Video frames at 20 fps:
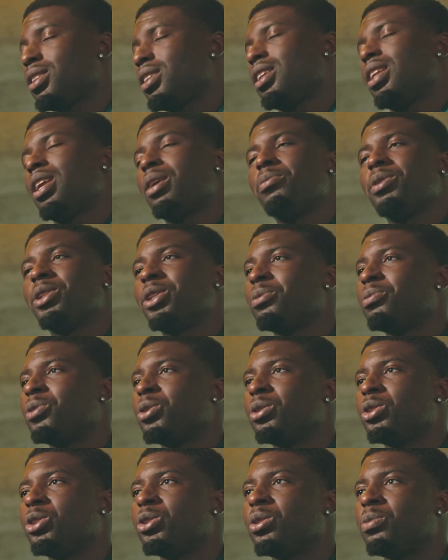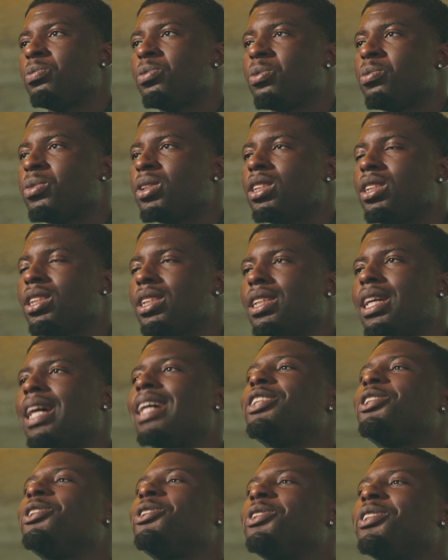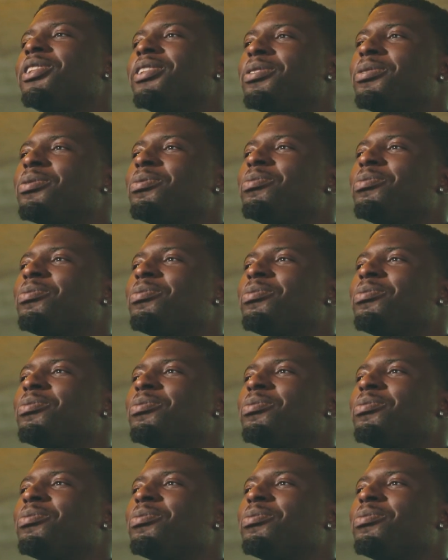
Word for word: Et l'arbitre jaune pour moi c'était injuste.